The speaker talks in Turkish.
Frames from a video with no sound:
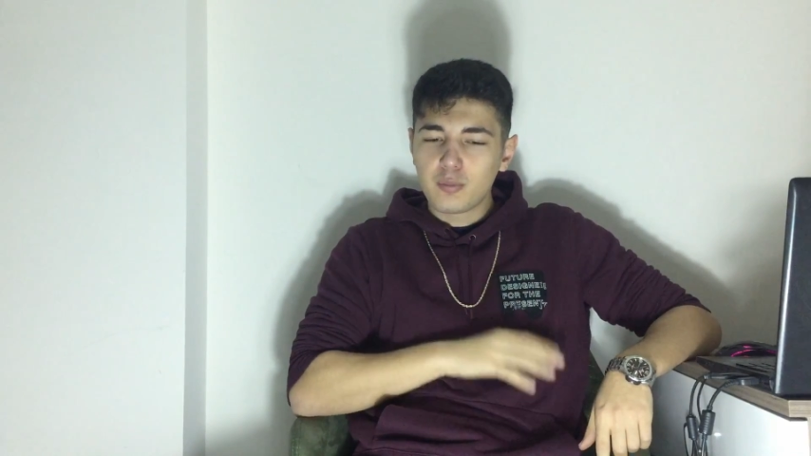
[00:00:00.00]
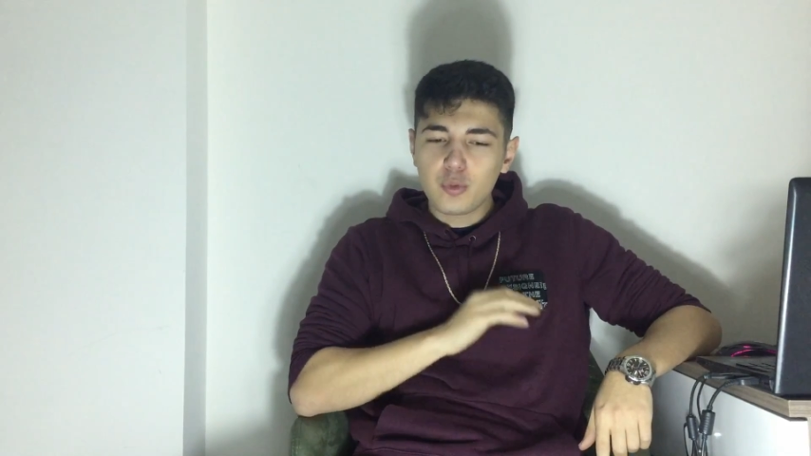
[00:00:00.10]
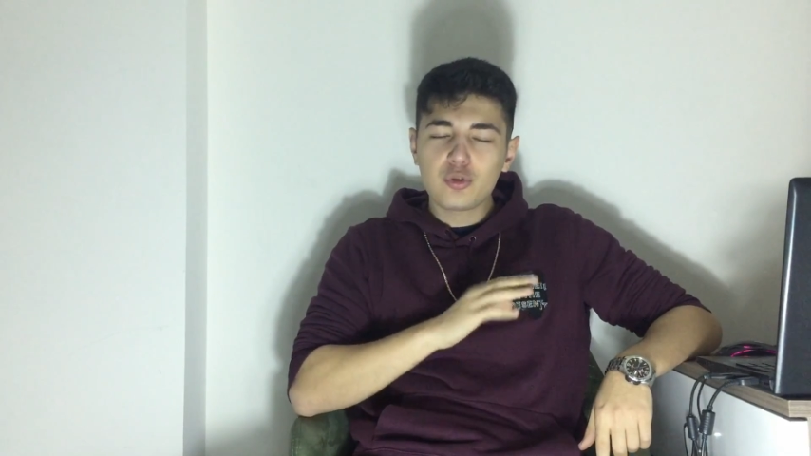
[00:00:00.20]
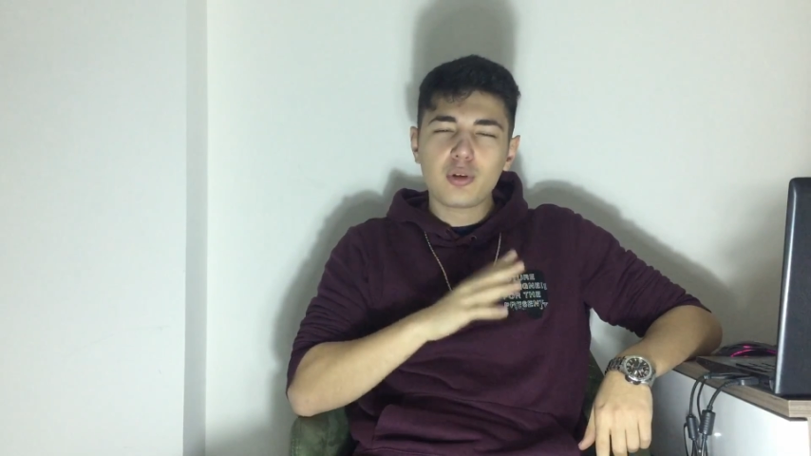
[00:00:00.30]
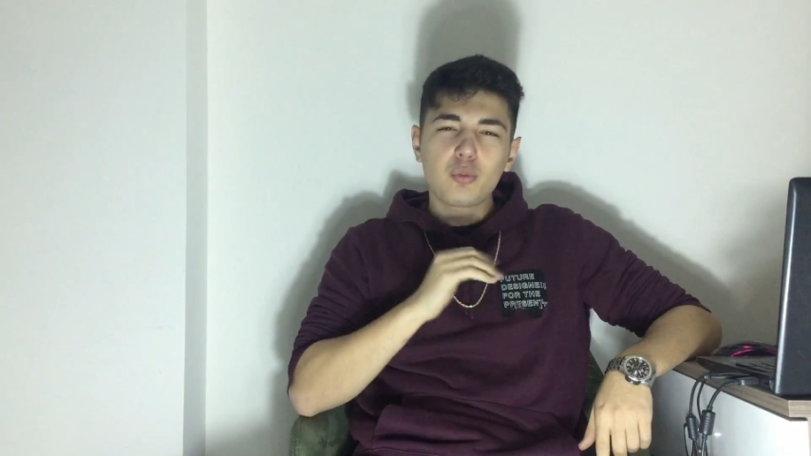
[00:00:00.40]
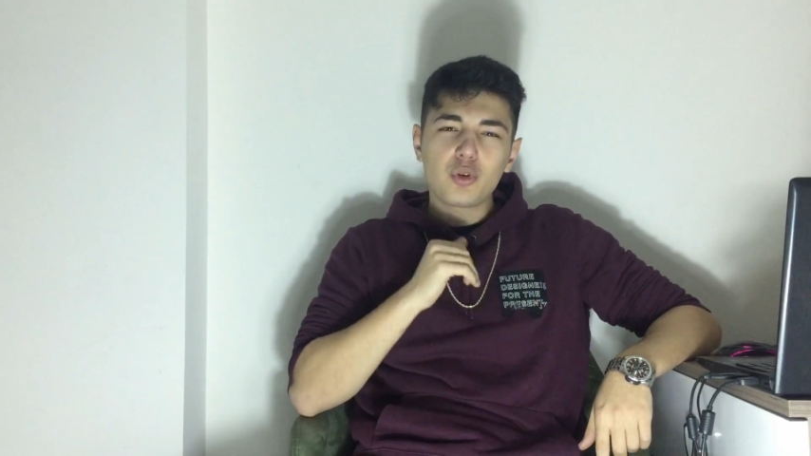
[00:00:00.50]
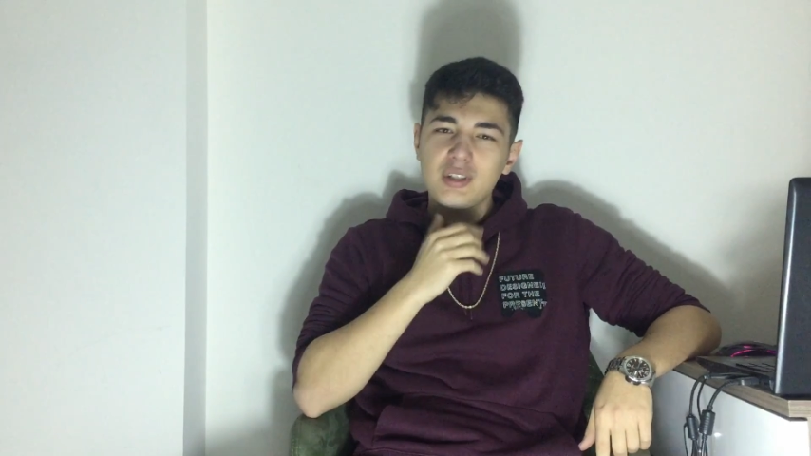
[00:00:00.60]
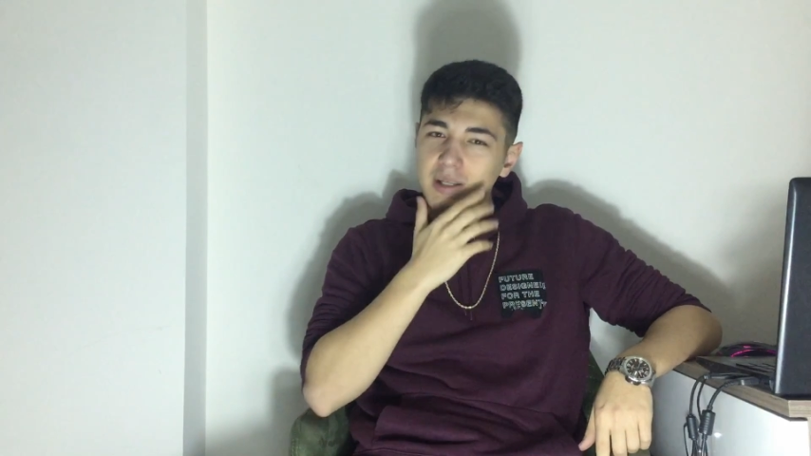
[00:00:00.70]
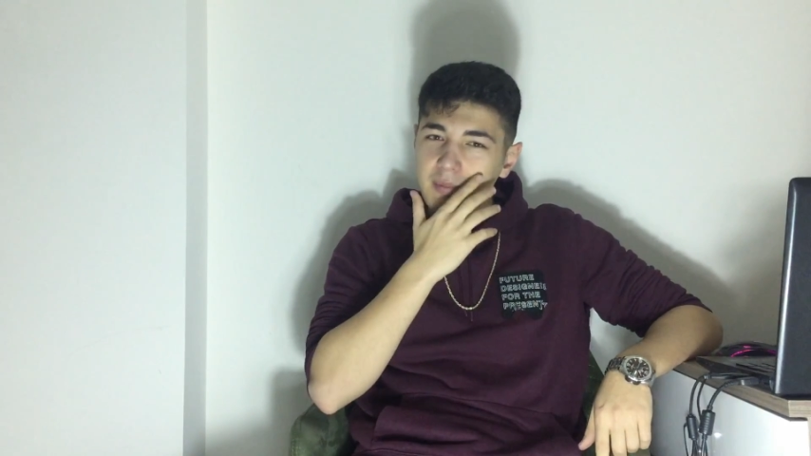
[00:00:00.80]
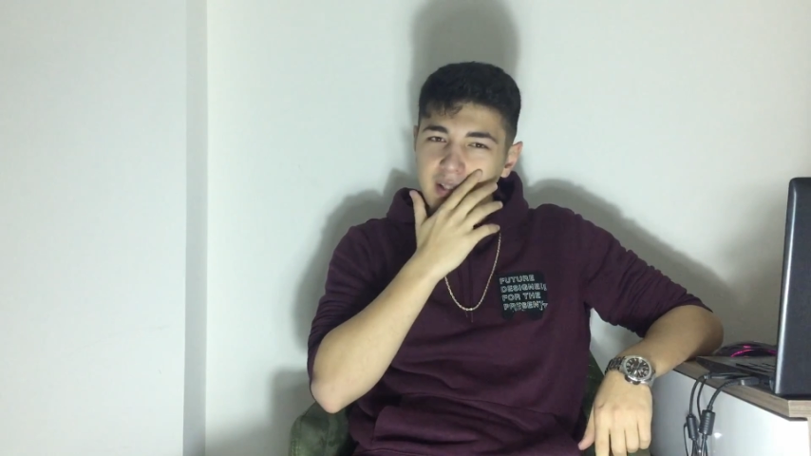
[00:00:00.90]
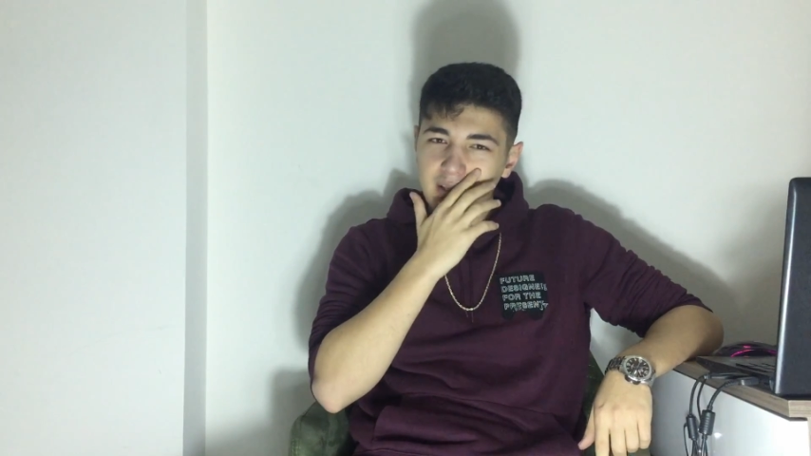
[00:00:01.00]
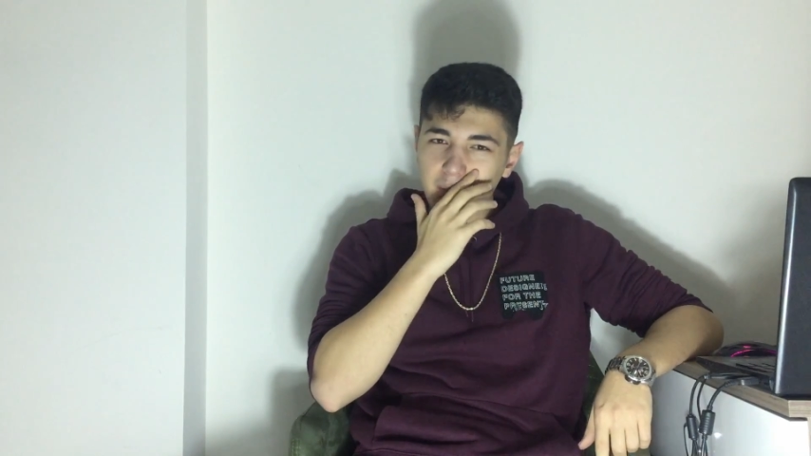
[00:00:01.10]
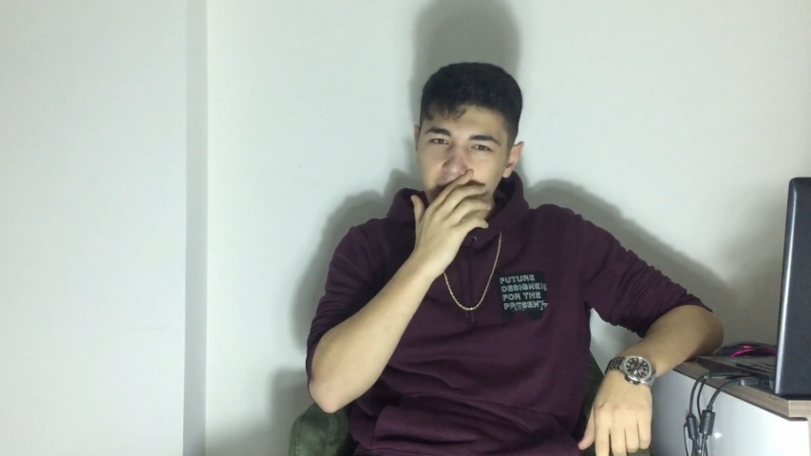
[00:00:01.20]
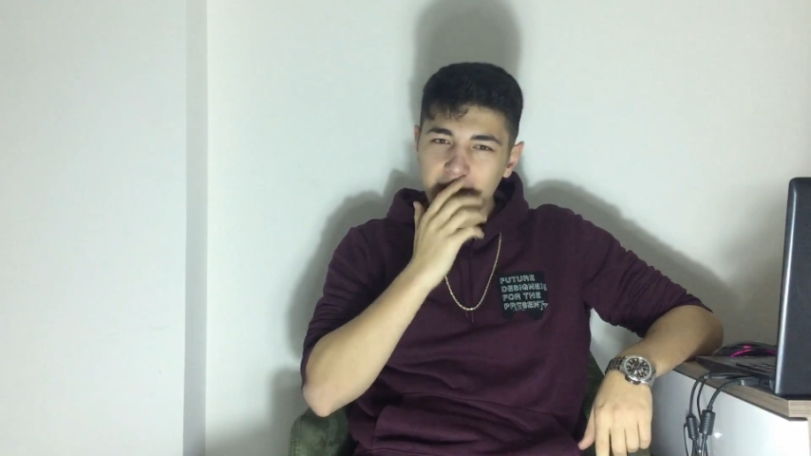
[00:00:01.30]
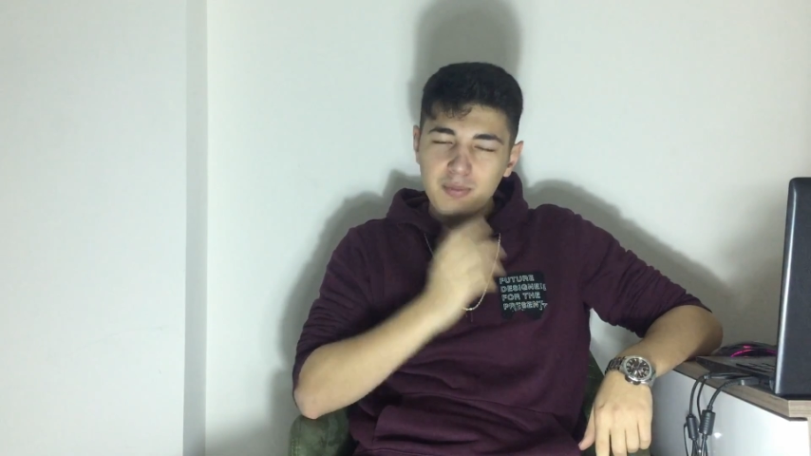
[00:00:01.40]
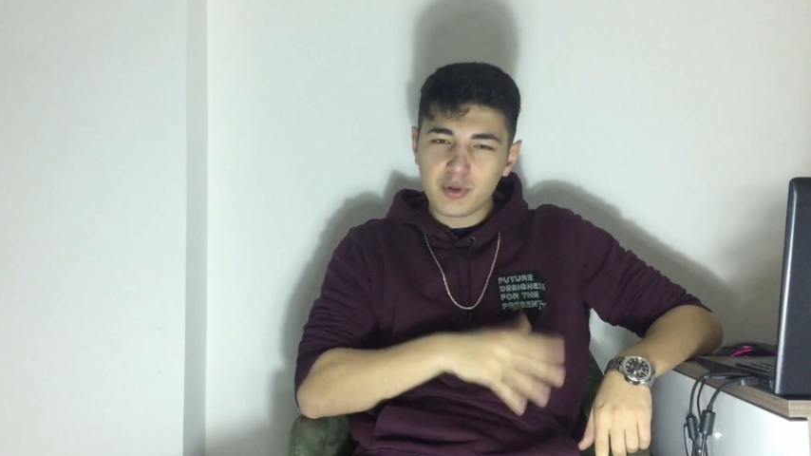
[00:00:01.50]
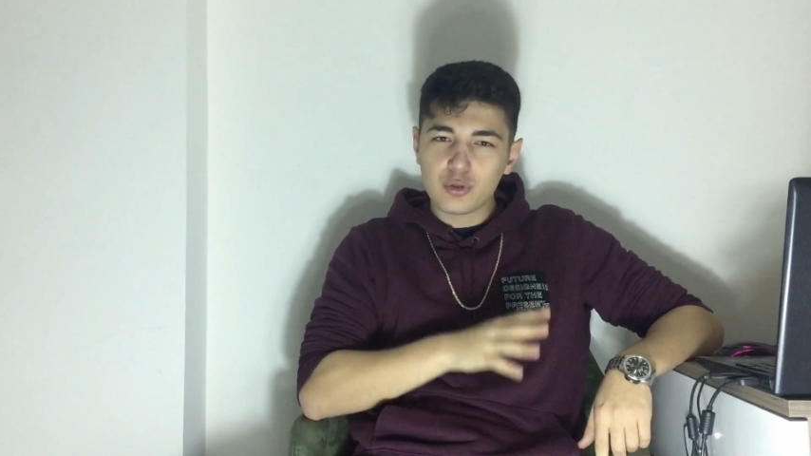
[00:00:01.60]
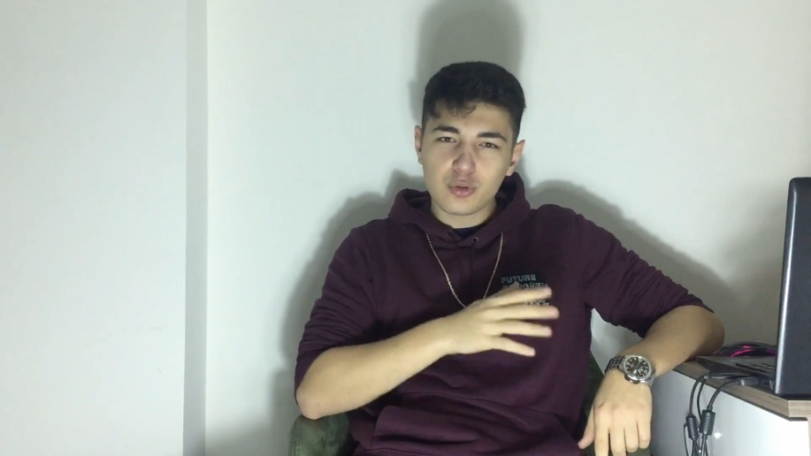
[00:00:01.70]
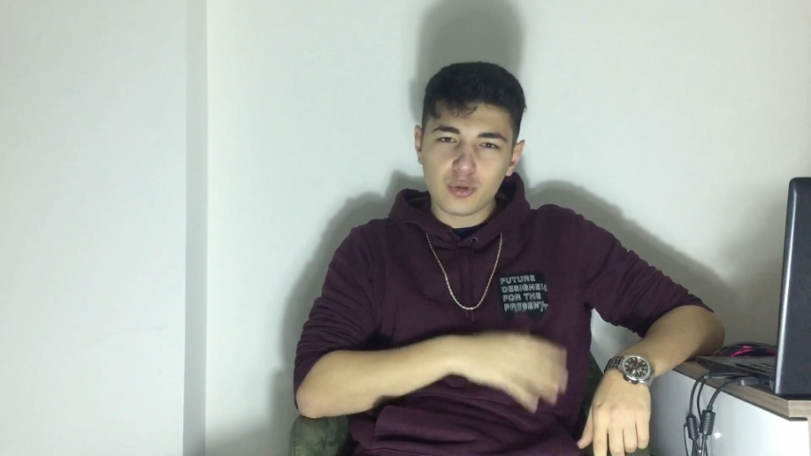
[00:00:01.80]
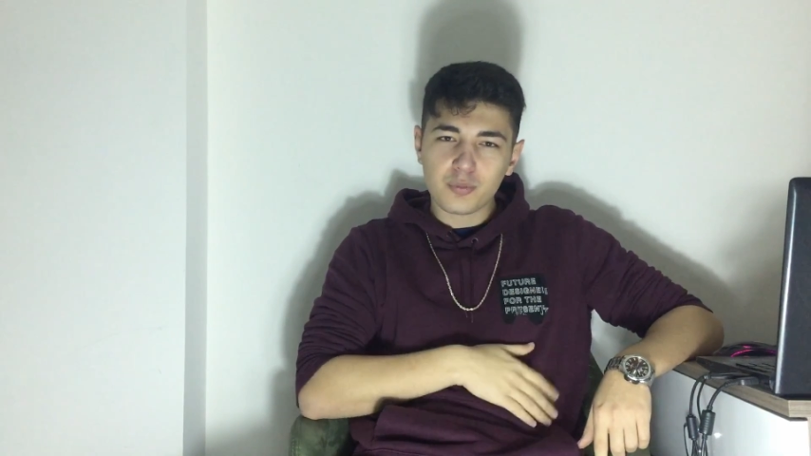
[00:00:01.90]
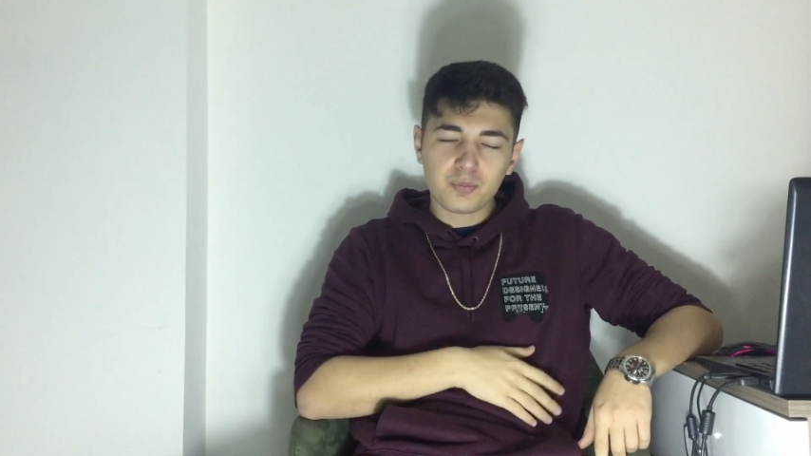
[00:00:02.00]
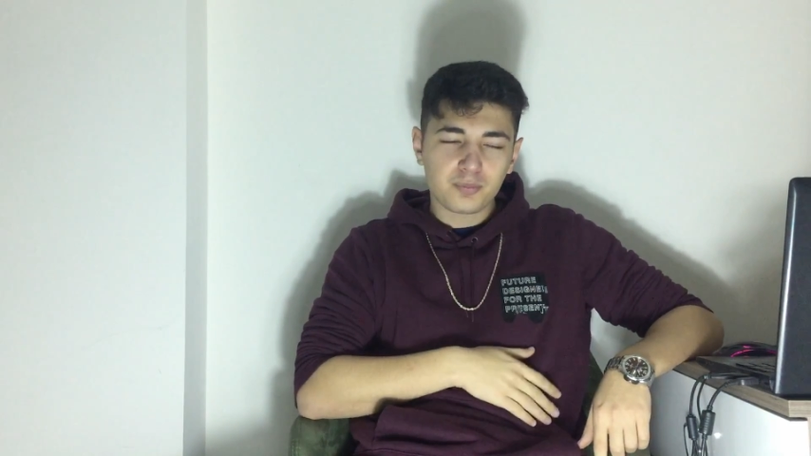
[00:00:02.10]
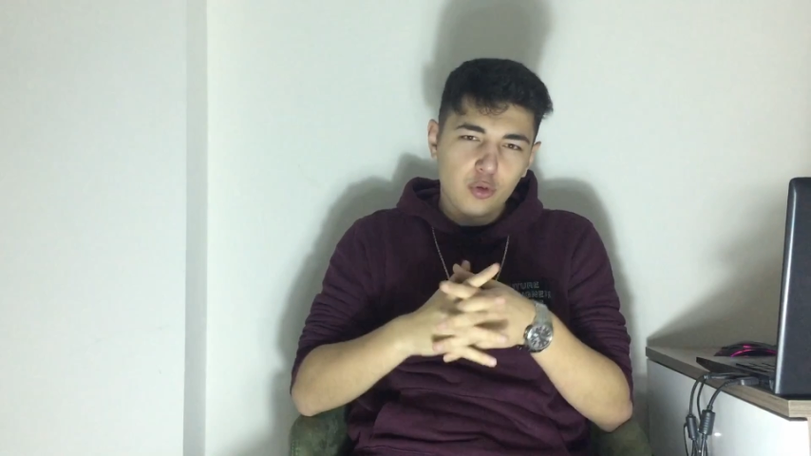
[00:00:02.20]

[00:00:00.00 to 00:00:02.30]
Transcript: Bu yüzden bu hislerimi sizle paylaşmak istiyorum.